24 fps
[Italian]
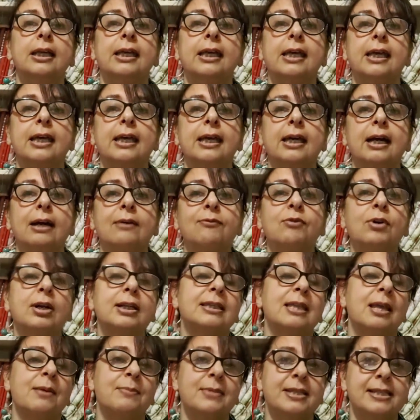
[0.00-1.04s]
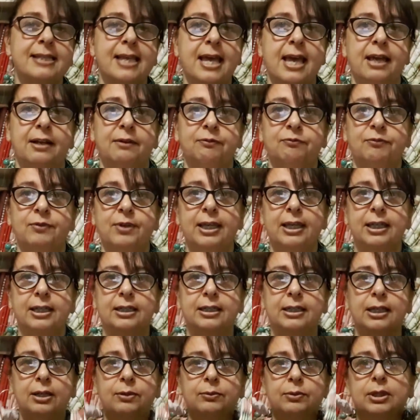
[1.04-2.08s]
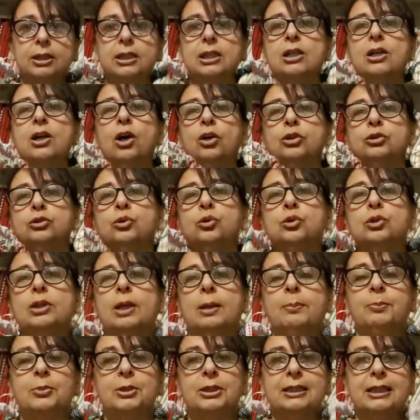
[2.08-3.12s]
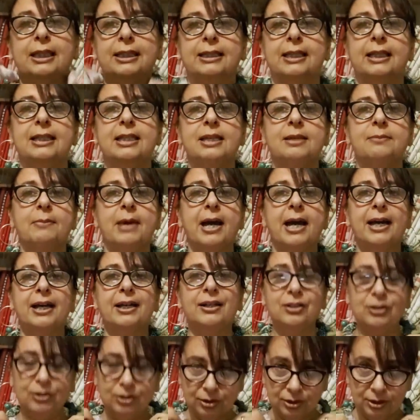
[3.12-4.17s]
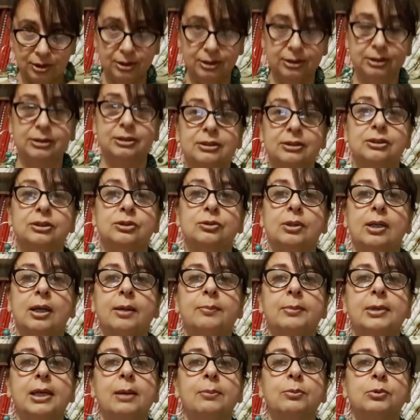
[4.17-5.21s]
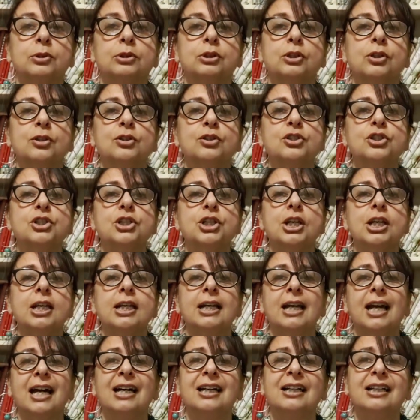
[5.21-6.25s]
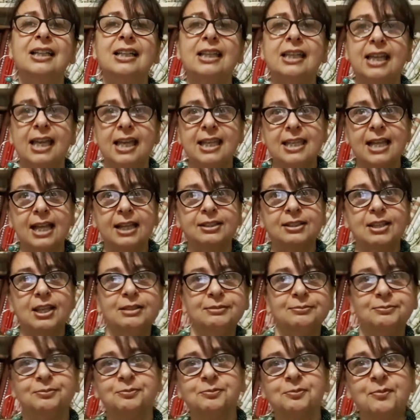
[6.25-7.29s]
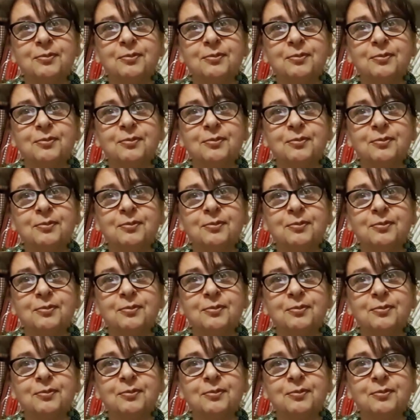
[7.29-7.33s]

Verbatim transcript: e a volte mi serve e quindi ho tutto a portata di mano sulla mia poltroncina e niente